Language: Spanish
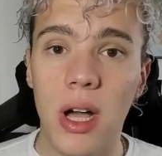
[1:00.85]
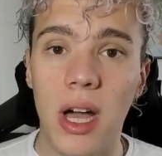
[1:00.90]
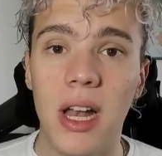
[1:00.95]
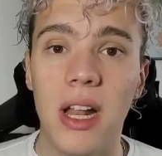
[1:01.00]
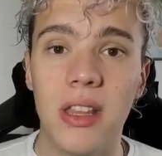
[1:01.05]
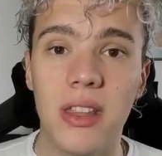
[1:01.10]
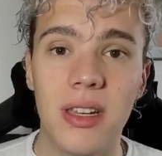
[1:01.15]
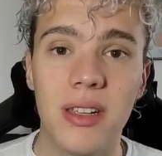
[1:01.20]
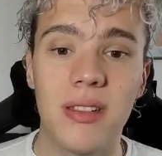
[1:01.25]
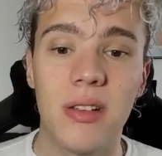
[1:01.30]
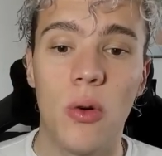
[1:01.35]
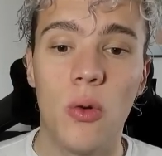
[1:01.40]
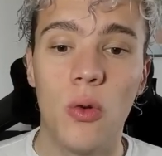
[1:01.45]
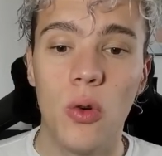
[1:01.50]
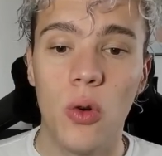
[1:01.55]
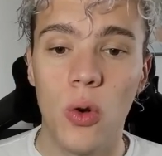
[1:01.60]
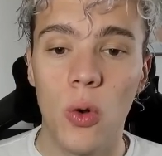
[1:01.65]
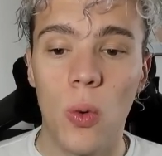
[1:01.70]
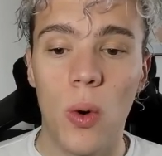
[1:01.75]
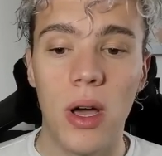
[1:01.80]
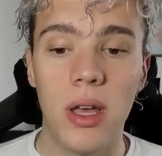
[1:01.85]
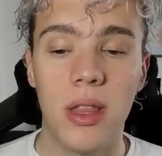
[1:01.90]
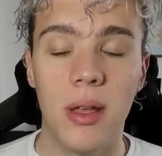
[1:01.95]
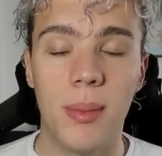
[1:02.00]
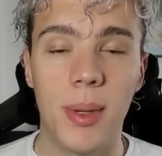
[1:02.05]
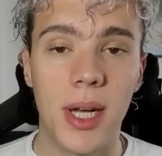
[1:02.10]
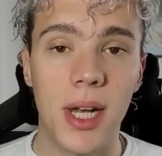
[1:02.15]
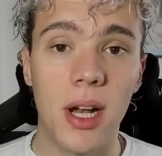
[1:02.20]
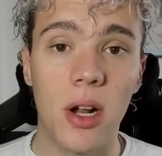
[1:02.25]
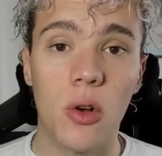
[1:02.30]
Gana 3 a 1 Uruguay de
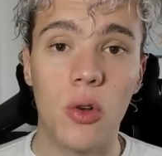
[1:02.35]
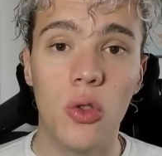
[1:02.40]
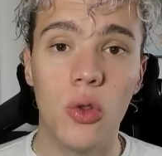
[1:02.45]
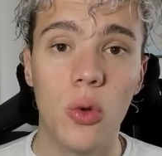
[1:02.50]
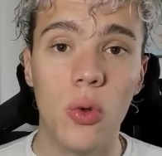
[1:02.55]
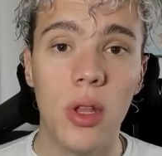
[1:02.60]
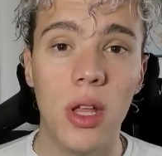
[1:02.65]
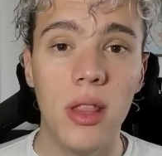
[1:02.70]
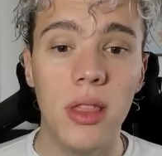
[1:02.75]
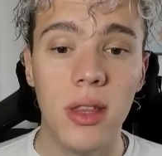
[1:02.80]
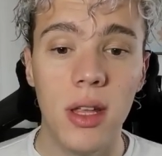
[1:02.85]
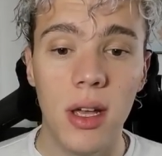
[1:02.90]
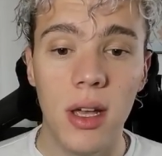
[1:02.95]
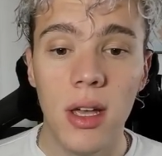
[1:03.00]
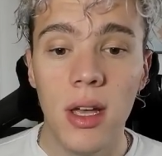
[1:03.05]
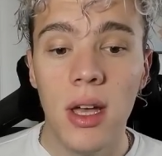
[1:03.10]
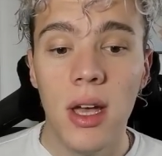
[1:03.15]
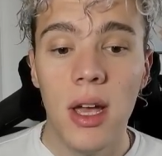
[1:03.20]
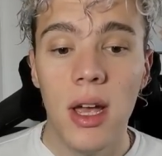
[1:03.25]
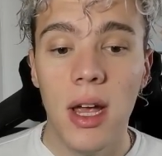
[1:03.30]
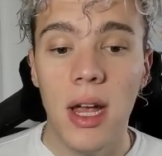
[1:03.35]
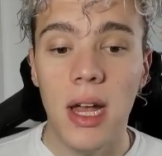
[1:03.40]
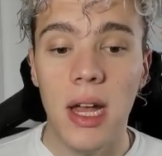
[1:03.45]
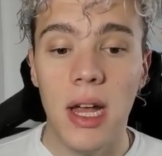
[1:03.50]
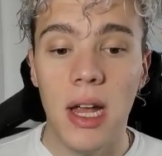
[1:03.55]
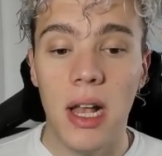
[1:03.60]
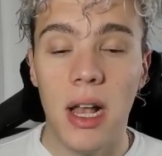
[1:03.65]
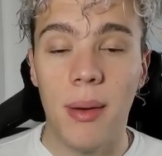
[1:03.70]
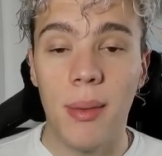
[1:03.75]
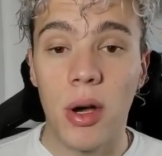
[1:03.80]
manera contundente,
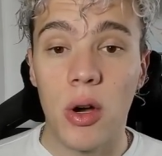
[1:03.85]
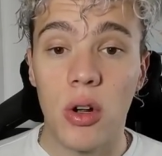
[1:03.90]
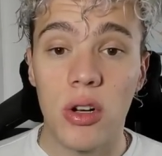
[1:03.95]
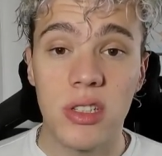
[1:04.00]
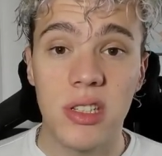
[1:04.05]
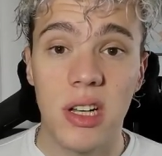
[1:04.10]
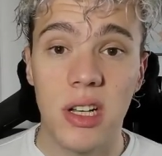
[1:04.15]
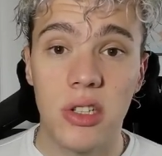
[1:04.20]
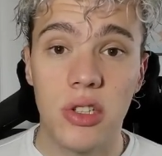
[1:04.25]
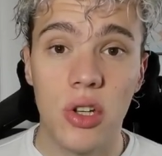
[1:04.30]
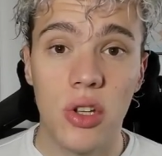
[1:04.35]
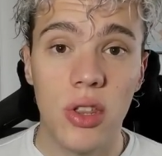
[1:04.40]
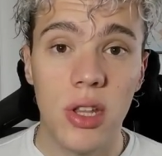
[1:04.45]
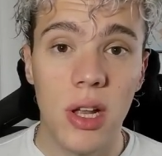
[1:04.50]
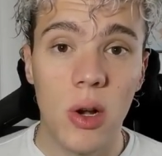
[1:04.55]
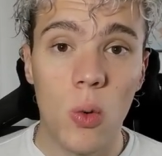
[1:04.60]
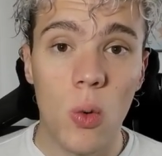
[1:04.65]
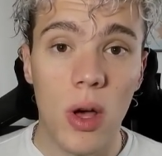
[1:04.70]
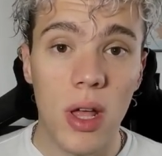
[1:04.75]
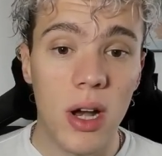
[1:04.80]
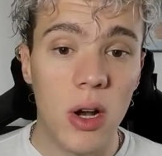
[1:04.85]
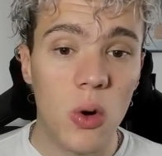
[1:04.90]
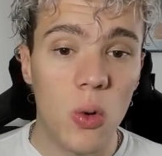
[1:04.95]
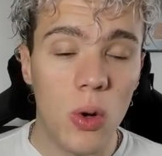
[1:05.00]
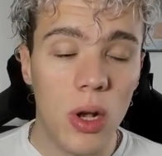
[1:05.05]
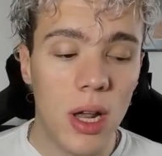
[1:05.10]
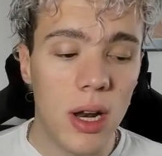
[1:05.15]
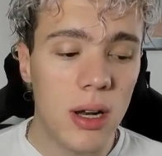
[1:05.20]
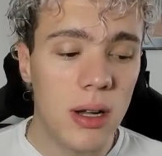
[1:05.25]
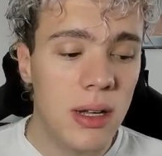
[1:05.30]
eh, la mejor selección del
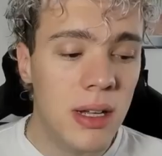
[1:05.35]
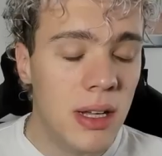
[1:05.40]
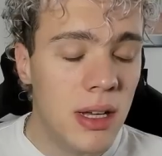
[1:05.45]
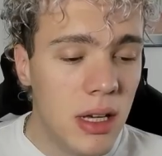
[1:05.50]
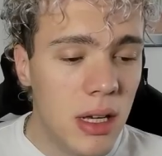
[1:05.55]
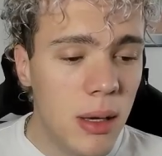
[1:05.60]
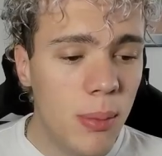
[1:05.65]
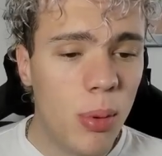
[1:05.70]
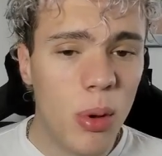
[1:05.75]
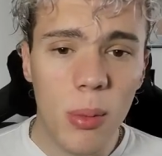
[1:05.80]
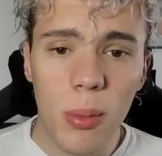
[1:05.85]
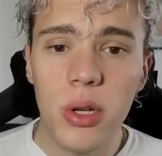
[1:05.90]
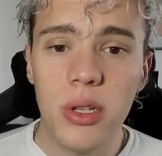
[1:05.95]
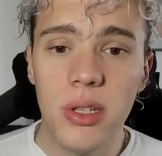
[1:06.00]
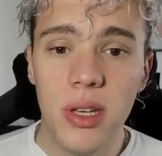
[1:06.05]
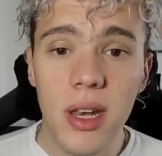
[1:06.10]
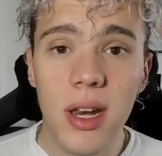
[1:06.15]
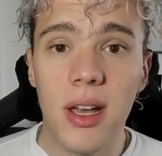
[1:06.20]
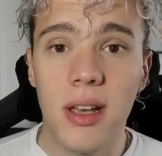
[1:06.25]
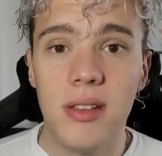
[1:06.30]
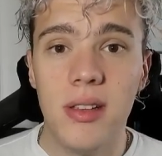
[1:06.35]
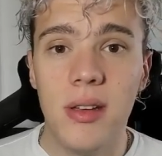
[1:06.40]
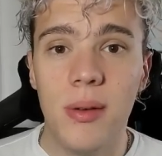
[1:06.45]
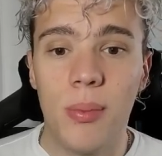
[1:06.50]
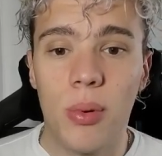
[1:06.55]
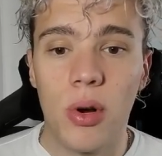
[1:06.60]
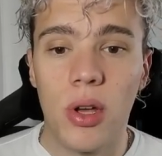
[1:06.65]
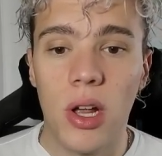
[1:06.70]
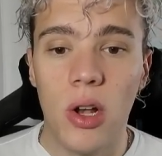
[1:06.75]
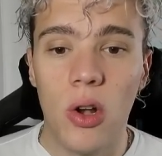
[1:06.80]
cuadrangular, y podemos decir que sí,
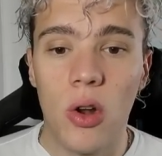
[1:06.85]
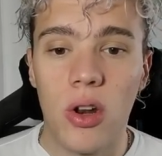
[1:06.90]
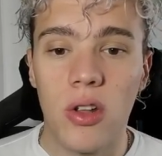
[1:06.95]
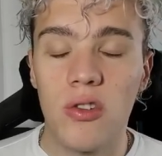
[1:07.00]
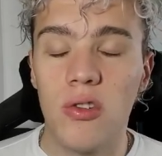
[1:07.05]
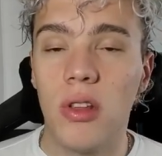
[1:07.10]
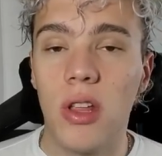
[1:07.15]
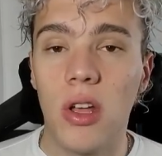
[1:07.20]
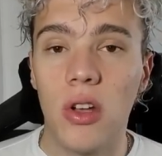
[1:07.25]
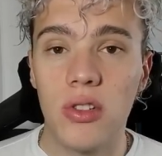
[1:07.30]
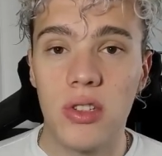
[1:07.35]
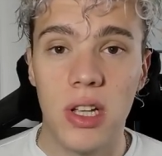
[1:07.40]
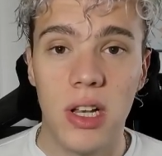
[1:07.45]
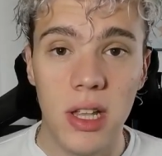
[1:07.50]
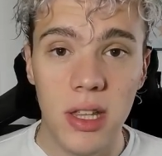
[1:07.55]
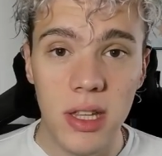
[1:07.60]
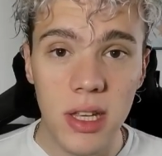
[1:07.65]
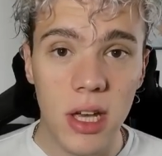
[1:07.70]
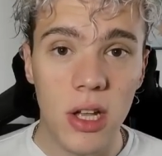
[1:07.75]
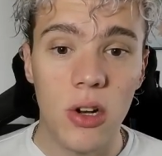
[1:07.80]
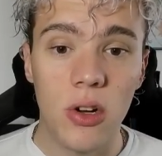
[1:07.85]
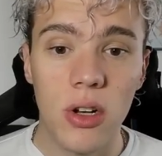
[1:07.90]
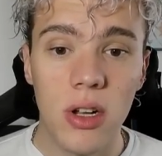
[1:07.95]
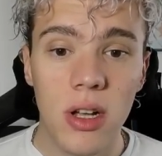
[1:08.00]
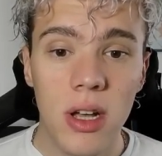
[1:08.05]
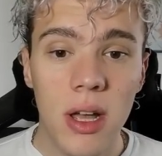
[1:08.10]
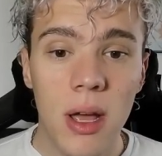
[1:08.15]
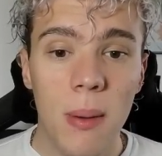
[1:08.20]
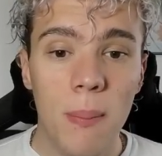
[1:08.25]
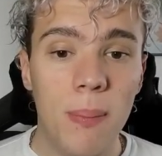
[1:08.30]
porque los resultados se le dieron,
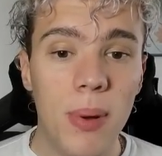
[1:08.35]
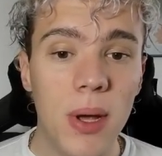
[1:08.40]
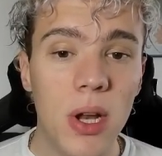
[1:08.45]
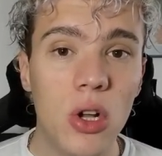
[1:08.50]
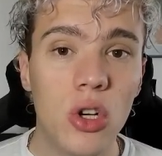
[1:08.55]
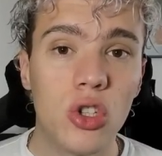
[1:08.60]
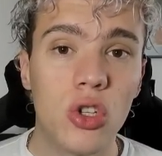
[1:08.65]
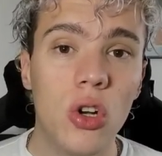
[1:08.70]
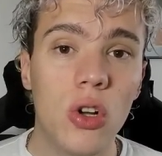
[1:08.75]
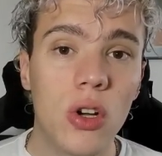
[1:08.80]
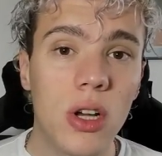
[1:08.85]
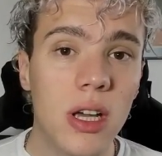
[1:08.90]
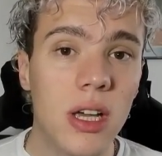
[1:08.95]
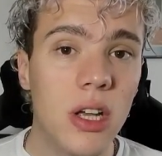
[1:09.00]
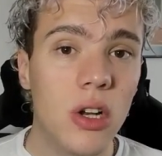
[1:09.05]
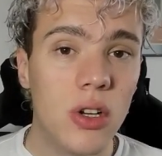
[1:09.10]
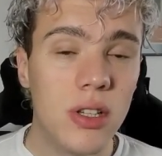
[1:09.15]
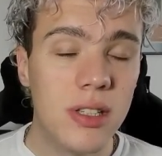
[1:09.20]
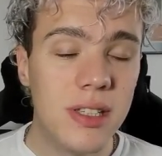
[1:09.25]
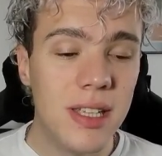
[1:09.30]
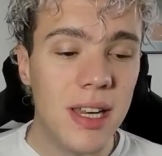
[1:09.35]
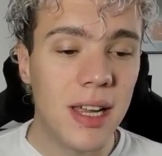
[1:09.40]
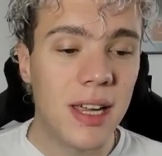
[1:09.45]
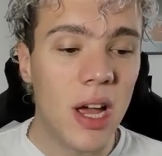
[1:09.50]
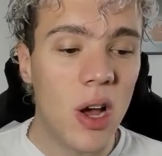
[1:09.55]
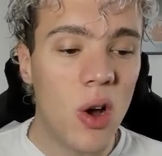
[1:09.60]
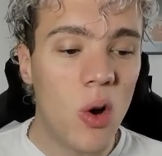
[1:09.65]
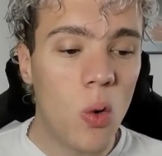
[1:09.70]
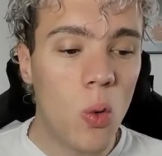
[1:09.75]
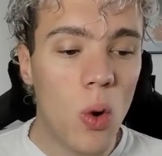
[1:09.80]
pero yo lo que quiero decir es
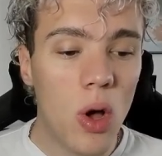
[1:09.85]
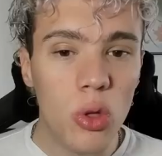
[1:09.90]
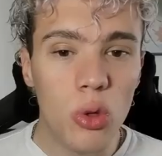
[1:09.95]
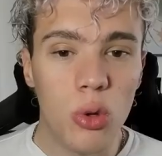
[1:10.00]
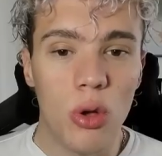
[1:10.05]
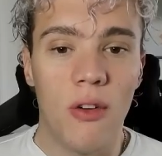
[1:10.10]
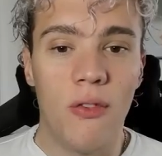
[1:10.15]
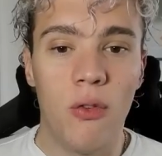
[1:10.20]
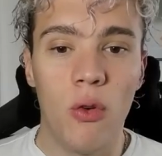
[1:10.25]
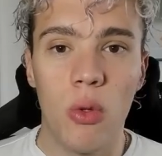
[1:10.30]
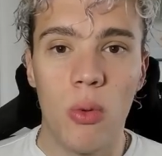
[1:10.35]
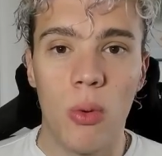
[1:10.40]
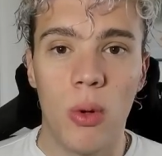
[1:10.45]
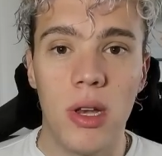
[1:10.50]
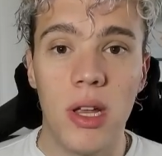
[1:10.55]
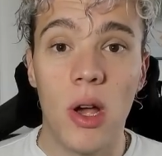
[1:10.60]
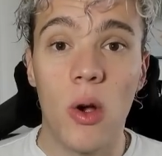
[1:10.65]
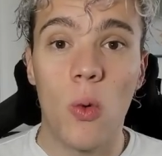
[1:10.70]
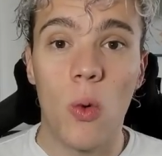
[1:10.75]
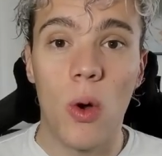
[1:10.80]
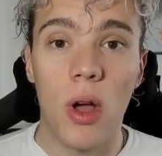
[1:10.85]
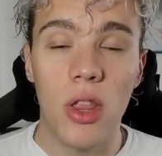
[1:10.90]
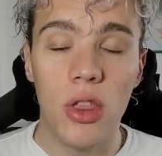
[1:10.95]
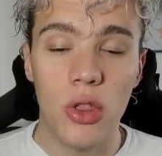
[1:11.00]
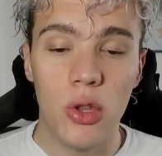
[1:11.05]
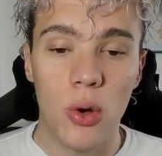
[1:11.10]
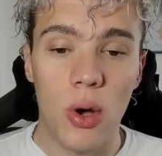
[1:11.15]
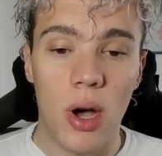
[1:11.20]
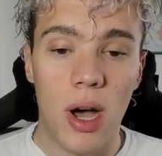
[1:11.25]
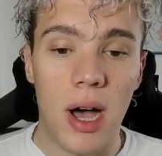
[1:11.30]
que en cuanto a fútbol y en
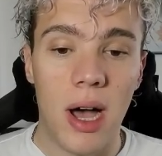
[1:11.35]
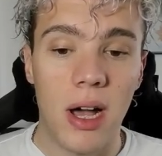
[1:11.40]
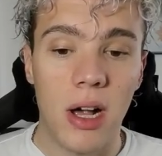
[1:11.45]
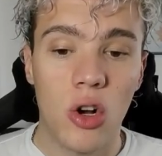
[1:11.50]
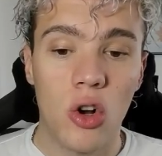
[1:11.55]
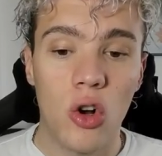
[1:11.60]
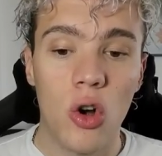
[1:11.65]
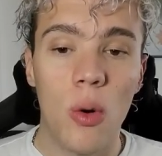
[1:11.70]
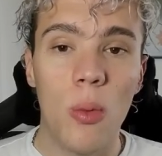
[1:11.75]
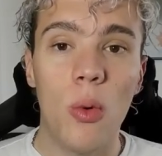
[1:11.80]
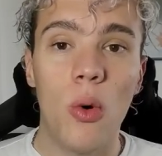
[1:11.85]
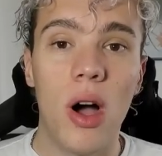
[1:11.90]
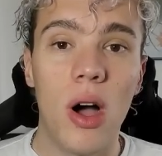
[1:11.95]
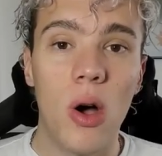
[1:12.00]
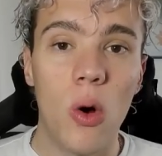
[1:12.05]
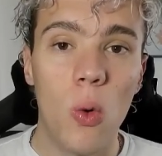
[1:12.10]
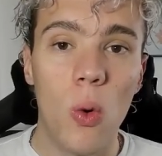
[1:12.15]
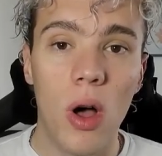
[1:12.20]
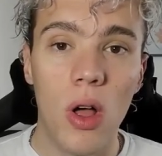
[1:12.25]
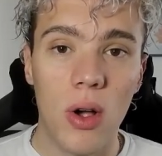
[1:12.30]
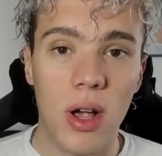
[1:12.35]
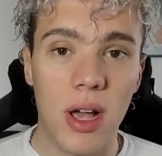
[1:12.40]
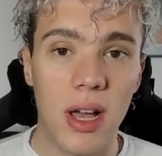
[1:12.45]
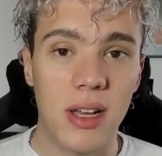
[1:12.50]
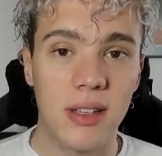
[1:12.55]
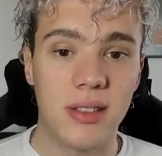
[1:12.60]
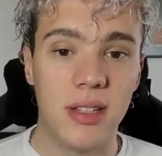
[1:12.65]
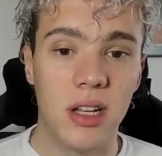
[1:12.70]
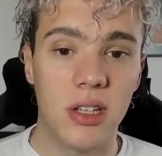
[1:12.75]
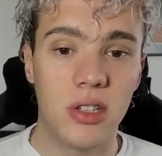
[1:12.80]
cuanto a cómo ha jugado
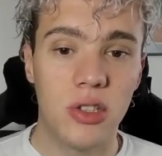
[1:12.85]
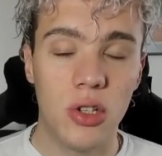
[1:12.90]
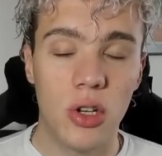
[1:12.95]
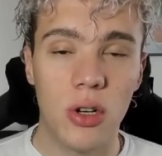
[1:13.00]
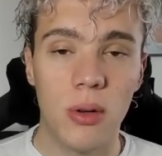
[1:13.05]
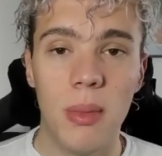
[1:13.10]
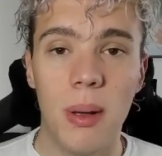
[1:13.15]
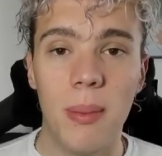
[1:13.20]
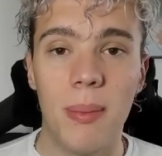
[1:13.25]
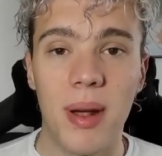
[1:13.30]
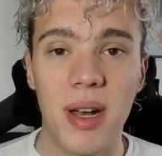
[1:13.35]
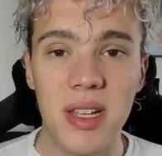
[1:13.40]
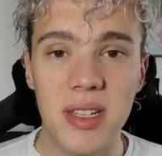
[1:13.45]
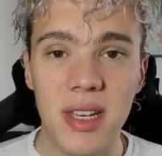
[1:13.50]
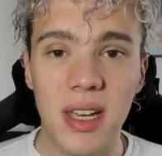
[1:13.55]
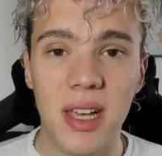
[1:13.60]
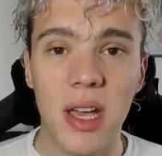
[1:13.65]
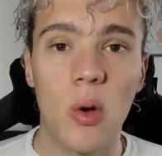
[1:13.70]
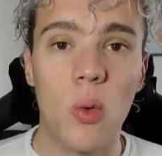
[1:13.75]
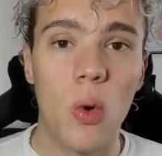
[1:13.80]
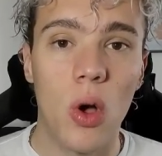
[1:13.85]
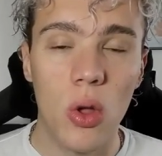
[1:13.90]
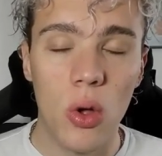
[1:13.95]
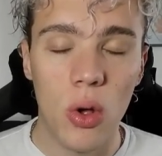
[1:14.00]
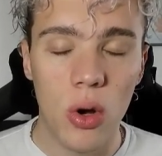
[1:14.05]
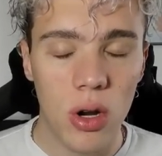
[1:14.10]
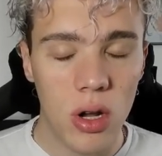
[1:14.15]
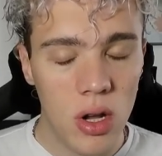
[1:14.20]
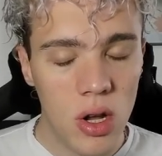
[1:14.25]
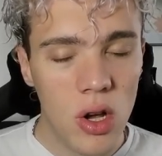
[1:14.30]
cada selección, me parece que
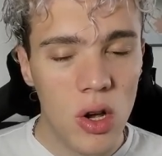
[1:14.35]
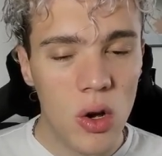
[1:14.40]
Ecuador